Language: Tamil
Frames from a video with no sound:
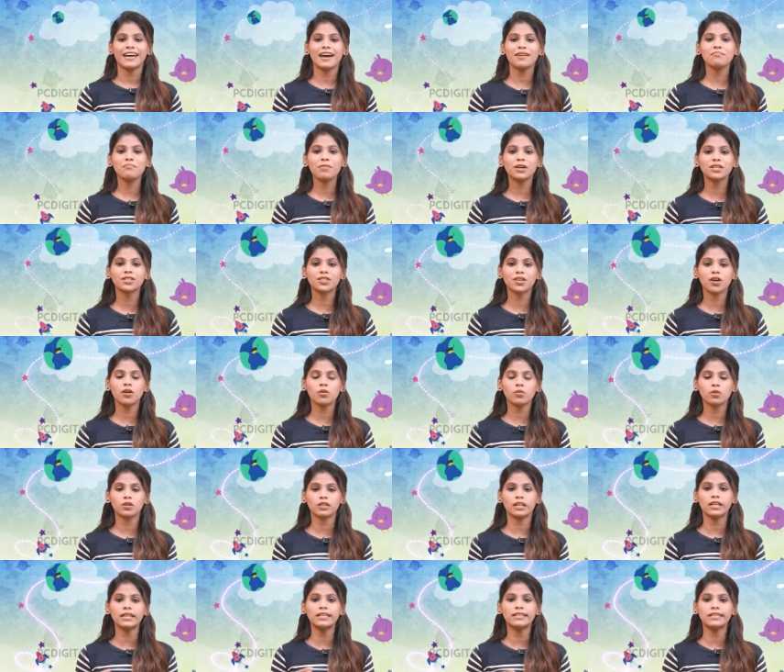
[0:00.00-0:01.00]
நம்ம
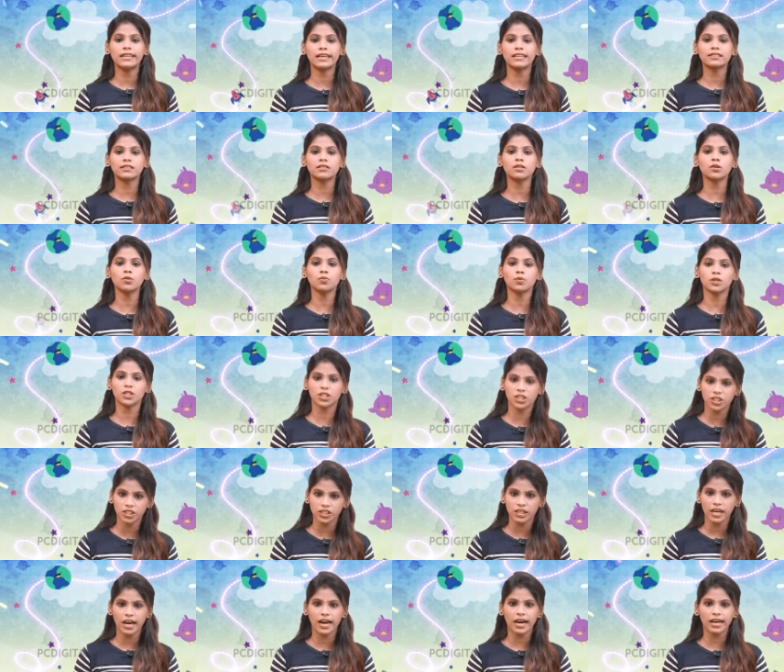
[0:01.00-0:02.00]
ஷோவோட நெக்ஸ்ட் விஷ்
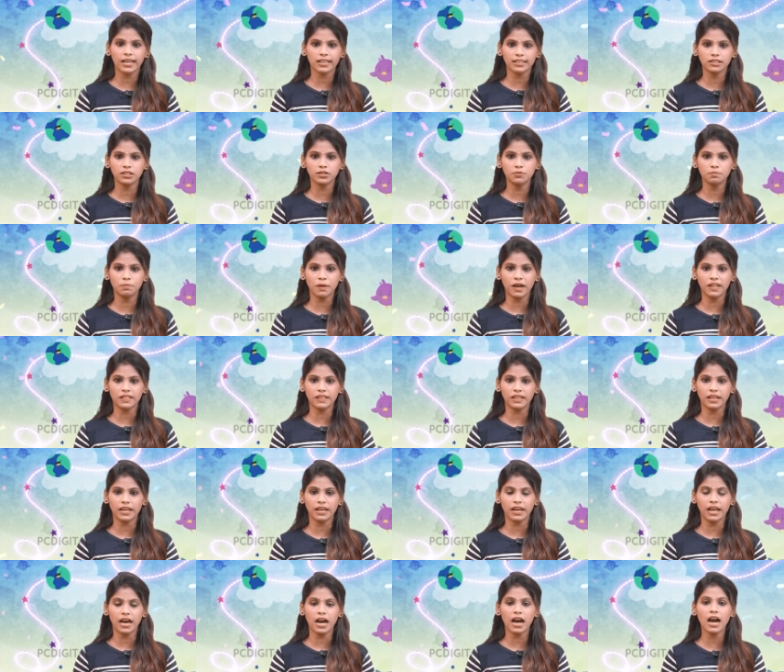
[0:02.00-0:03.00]
யாருக்குன்னு
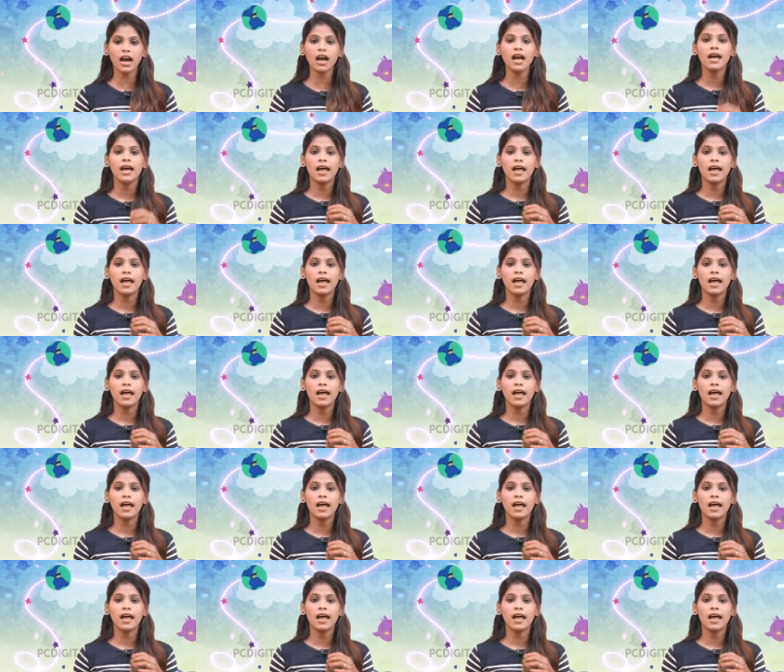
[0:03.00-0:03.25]
பார்த்தீங்கன்னா